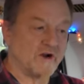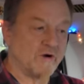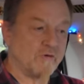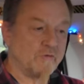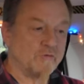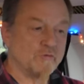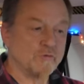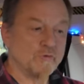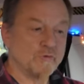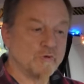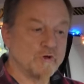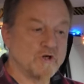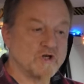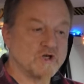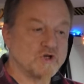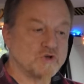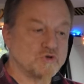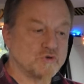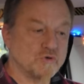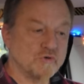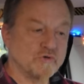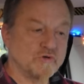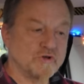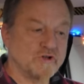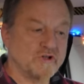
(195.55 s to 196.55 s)

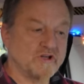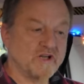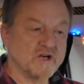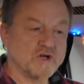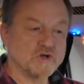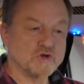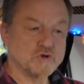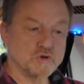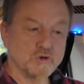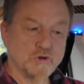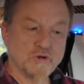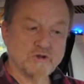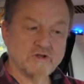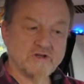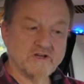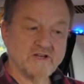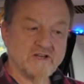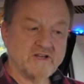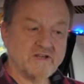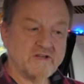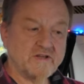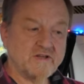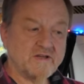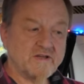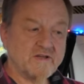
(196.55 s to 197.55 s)
Unterrichtsstunde der
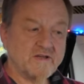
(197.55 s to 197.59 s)
Schülerin